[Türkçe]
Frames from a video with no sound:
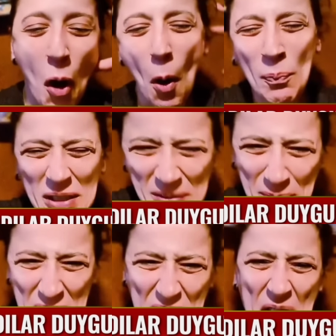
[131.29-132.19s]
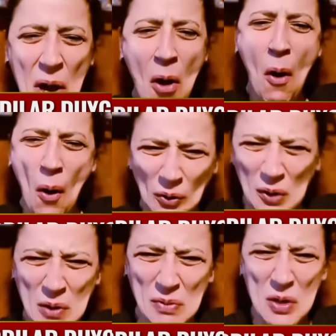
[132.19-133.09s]
O pısmış,
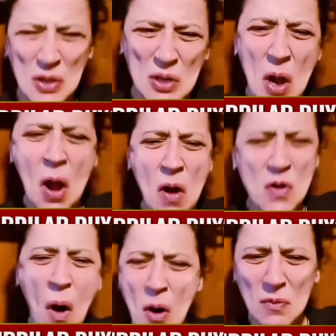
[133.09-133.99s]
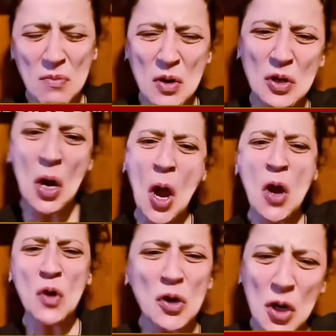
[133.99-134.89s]
oturmuş, korkmuş,
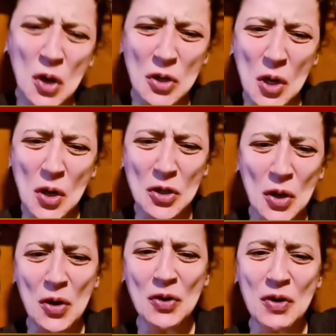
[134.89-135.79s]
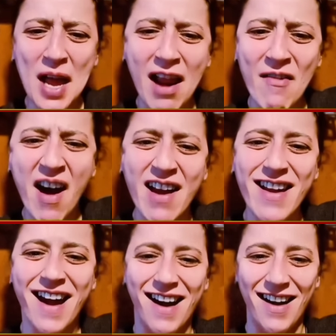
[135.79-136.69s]
koca koca koca ünlüler var
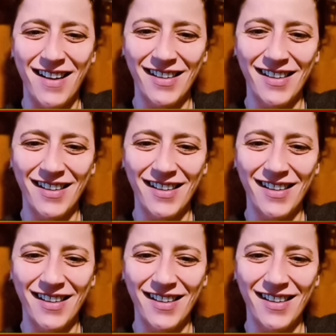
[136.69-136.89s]
ya.